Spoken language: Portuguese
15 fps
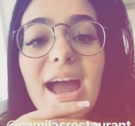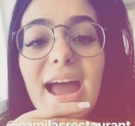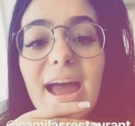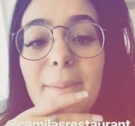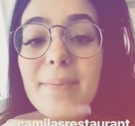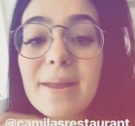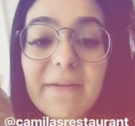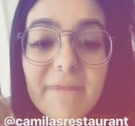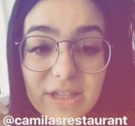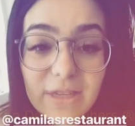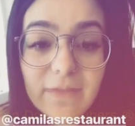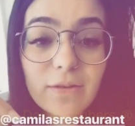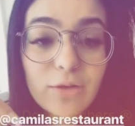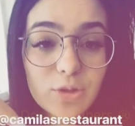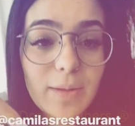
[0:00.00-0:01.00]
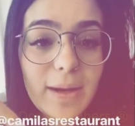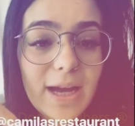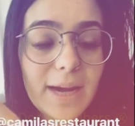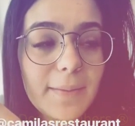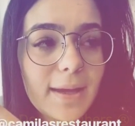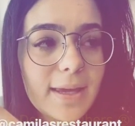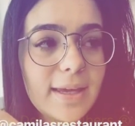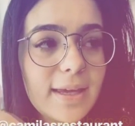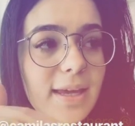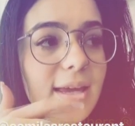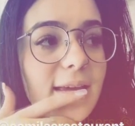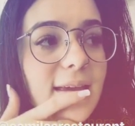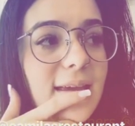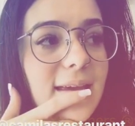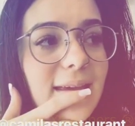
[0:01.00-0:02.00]
É a primeira vez que eu venho de Miami
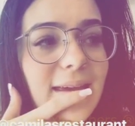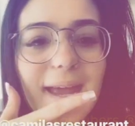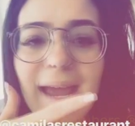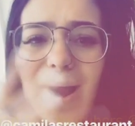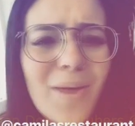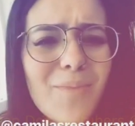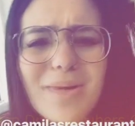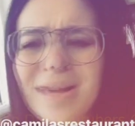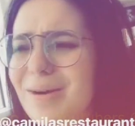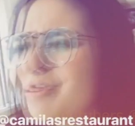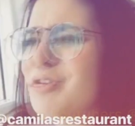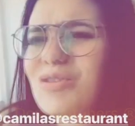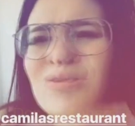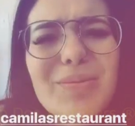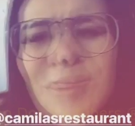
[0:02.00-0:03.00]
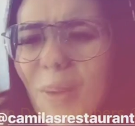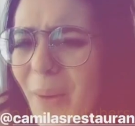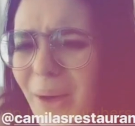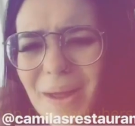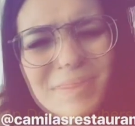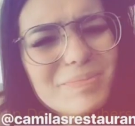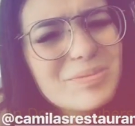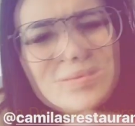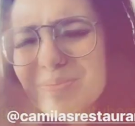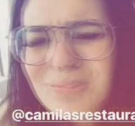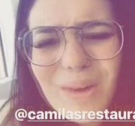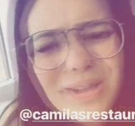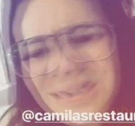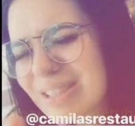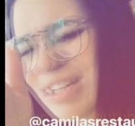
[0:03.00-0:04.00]
aqui e a comida continua boa. E,
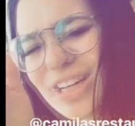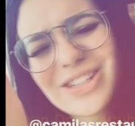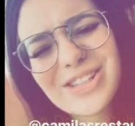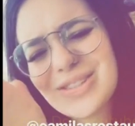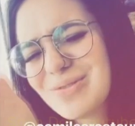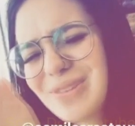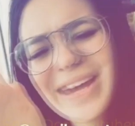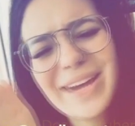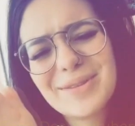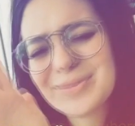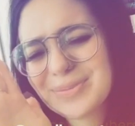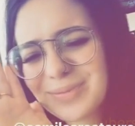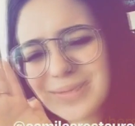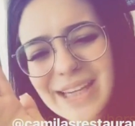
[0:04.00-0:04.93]
nossa, gente, venham.